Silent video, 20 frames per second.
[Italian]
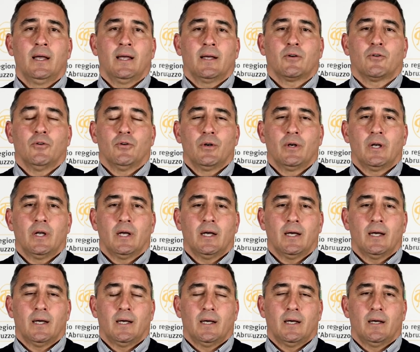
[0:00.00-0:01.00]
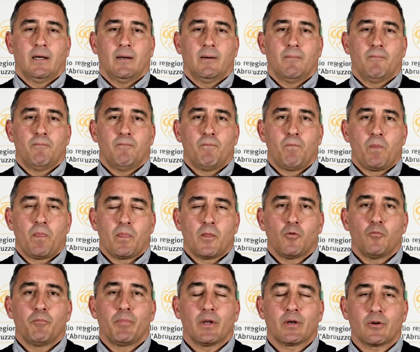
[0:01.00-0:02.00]
con ehm,
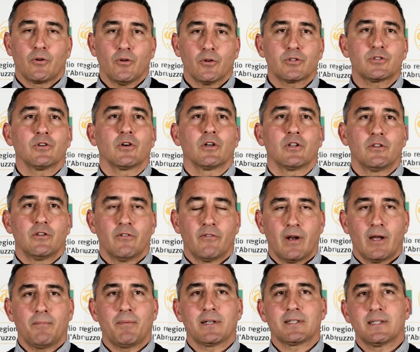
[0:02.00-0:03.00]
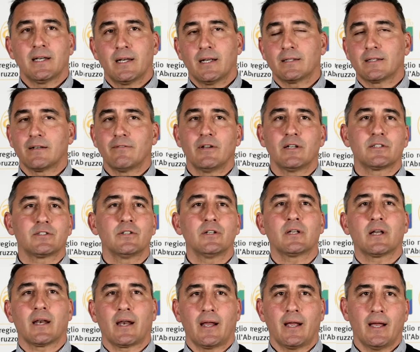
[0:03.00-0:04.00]
un percorso che dovrà passare attraverso il
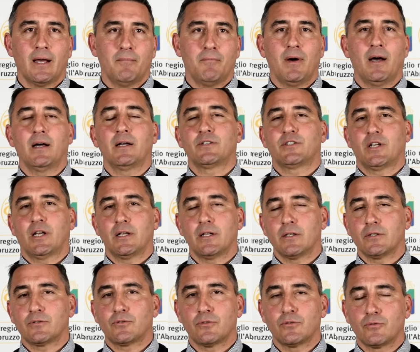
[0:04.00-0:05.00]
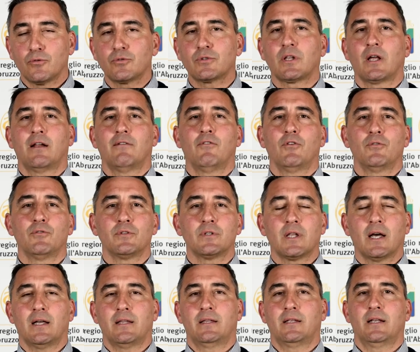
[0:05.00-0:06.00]
CREA, ma c'è tutta la
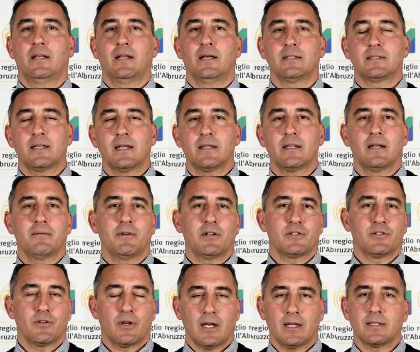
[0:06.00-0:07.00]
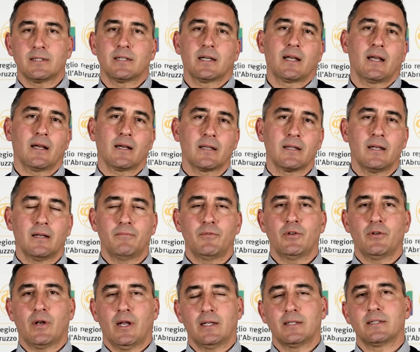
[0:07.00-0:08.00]
volontà della, sia della maggioranza che anche della
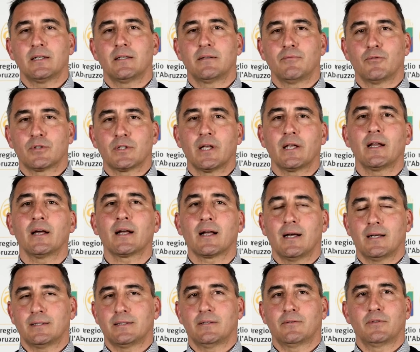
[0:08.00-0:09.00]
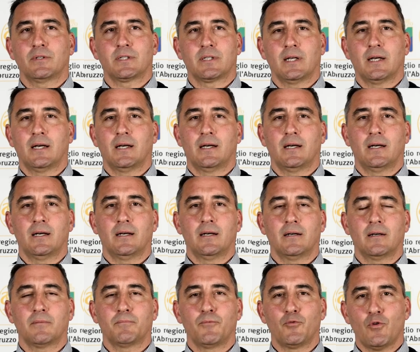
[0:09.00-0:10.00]
minoranza di portare a casa
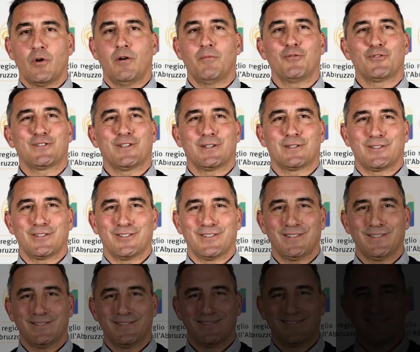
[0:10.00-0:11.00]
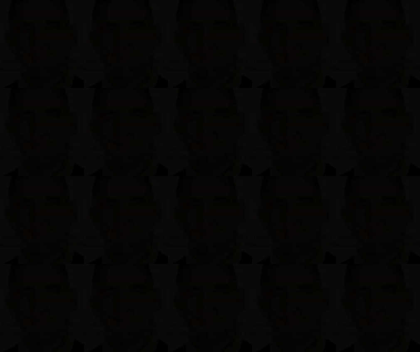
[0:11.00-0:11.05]
questa nuova postazione.